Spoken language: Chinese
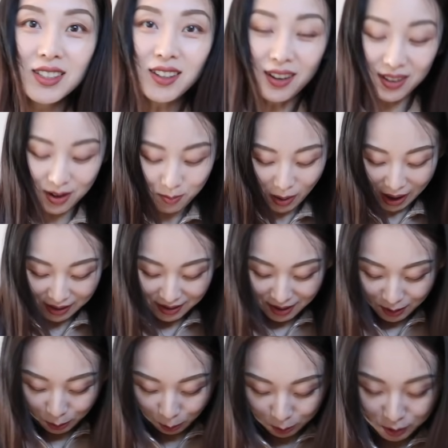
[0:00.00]
像一个麻
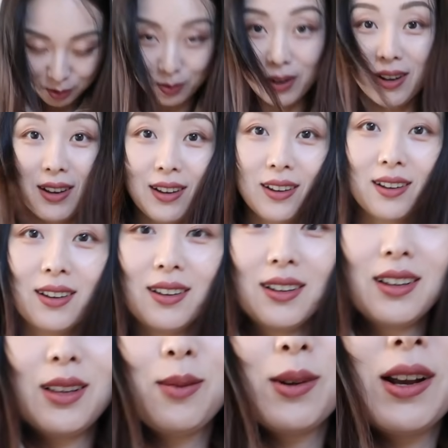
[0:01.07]
袋，同志们，
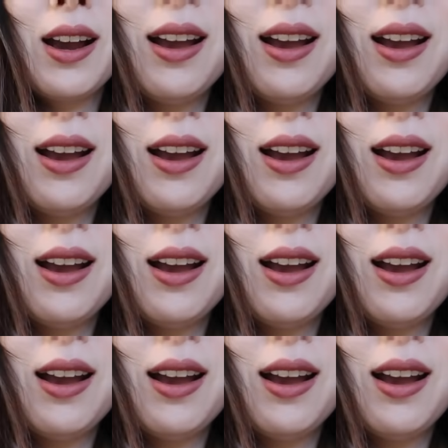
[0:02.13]
给你们